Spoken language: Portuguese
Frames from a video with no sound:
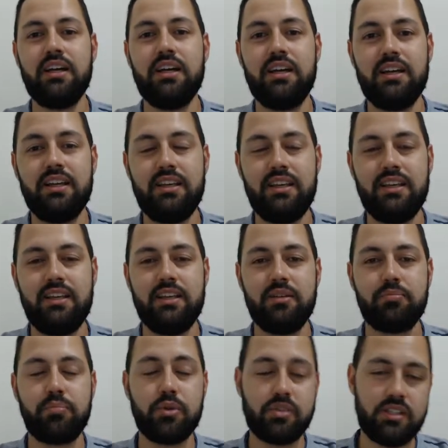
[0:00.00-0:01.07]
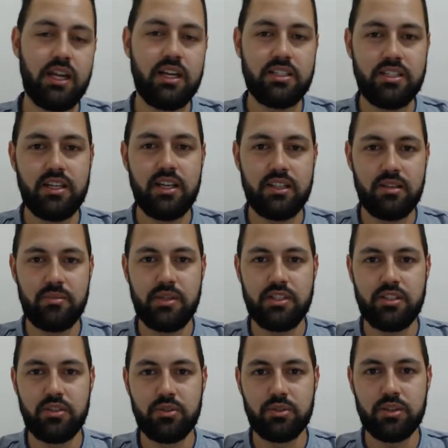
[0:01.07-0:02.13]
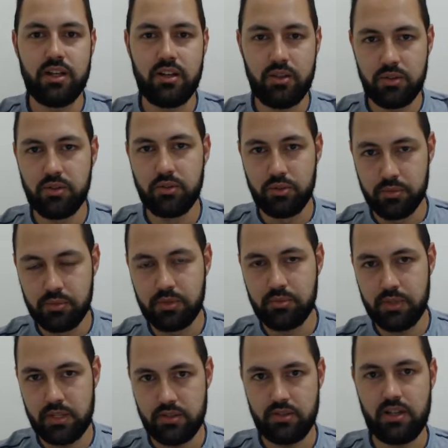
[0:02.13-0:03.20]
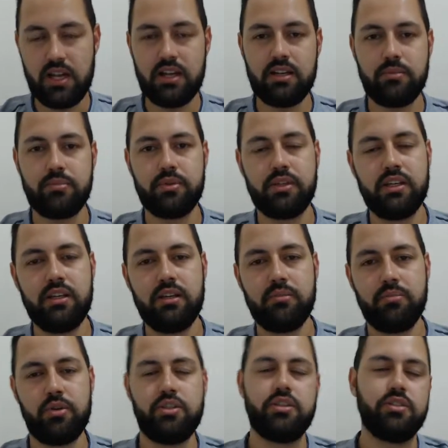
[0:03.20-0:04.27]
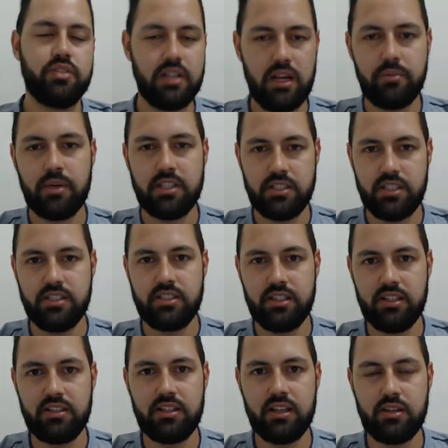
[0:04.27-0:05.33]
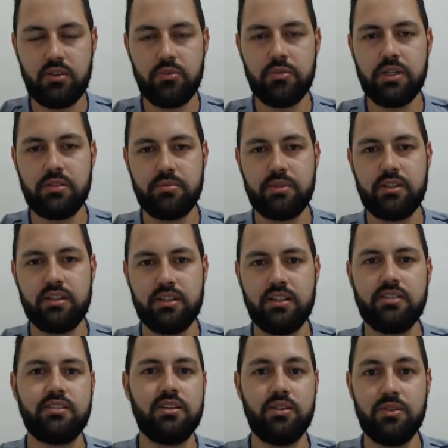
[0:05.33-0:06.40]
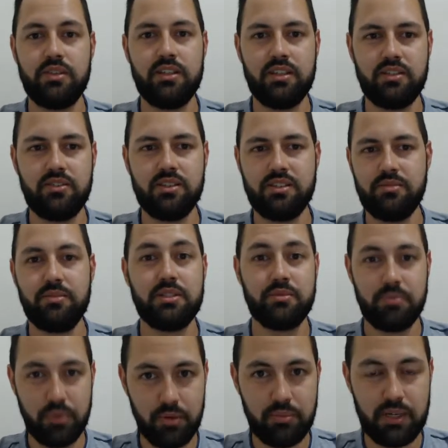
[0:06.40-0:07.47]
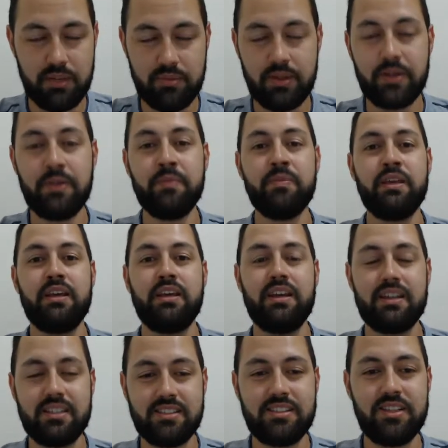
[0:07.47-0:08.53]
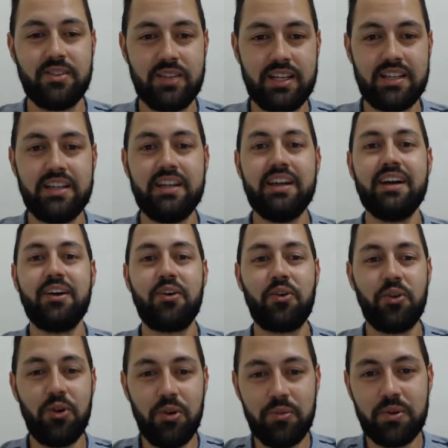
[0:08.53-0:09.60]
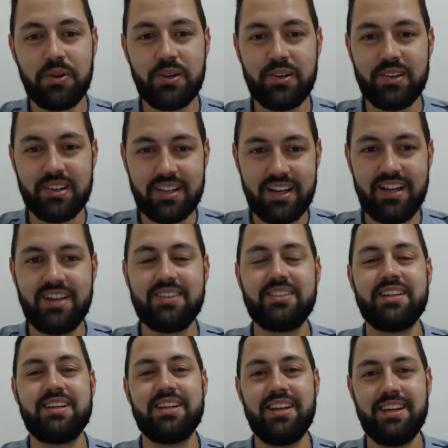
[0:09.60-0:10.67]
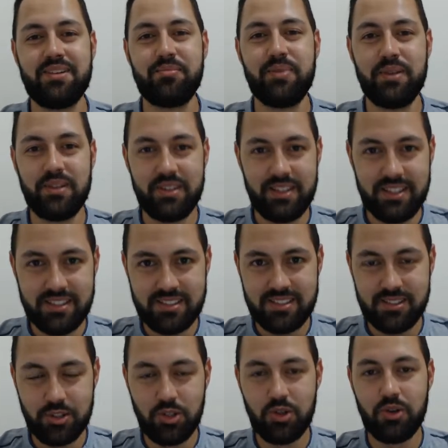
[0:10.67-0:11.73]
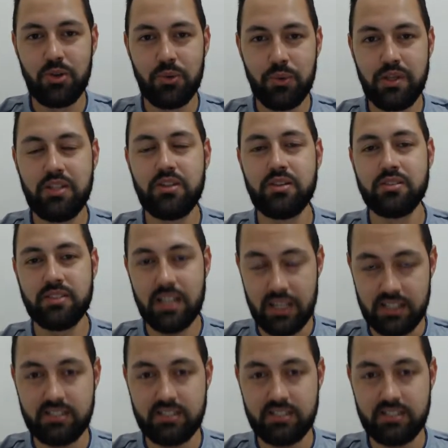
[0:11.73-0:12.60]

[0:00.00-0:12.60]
e postar diretamente no canal do YouTube do Brasulaca, porque pode ajudar mais gente aí que tá com a mesma questão aí, com esse mesmo problema. E a questão é, como colocar o teclado polonês no Windows 10?